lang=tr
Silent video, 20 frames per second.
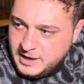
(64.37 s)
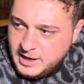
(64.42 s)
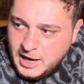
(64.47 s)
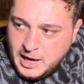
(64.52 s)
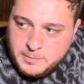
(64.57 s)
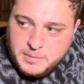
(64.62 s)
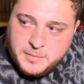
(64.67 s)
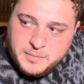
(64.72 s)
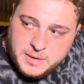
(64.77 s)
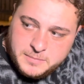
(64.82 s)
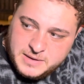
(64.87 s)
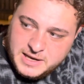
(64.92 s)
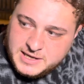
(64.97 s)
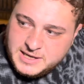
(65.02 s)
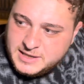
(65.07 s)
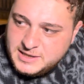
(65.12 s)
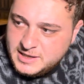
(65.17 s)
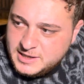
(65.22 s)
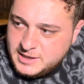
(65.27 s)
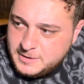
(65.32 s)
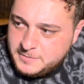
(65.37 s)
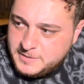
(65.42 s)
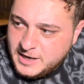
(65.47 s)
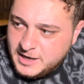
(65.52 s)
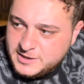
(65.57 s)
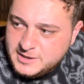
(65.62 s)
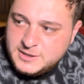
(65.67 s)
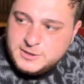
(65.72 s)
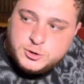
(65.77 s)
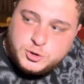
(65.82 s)
ama memleket
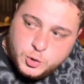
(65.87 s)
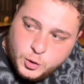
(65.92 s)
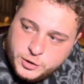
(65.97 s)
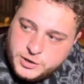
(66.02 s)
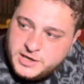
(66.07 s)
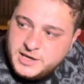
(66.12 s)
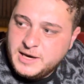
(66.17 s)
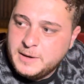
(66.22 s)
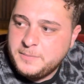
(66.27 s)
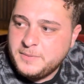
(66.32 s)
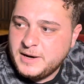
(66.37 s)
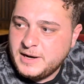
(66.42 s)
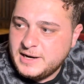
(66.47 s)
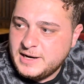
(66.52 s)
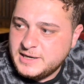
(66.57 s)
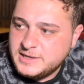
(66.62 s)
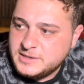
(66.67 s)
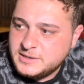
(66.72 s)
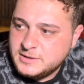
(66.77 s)
edebiyatını çok iyi yaparlar.